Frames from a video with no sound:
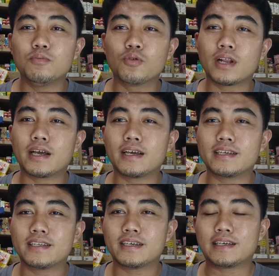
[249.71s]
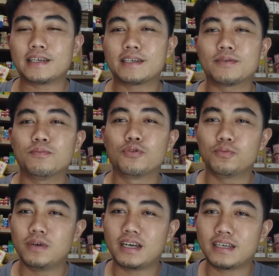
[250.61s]
mulai deh
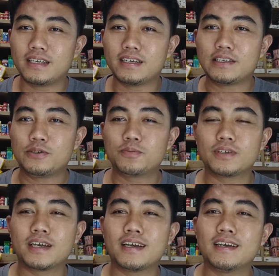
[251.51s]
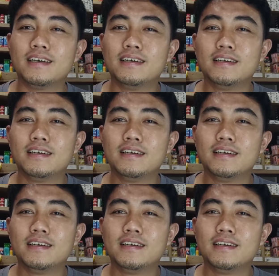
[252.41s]
berubah gaya hidupnya.